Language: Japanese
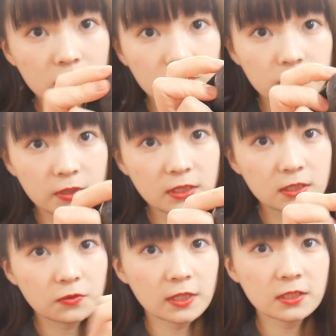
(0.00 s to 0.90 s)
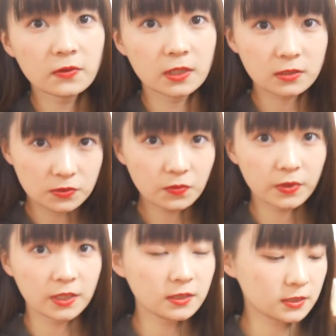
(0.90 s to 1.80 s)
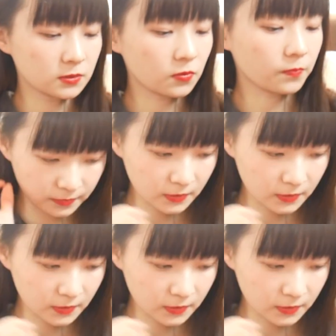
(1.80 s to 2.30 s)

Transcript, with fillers: この生地の手触りがすごいいいんですよ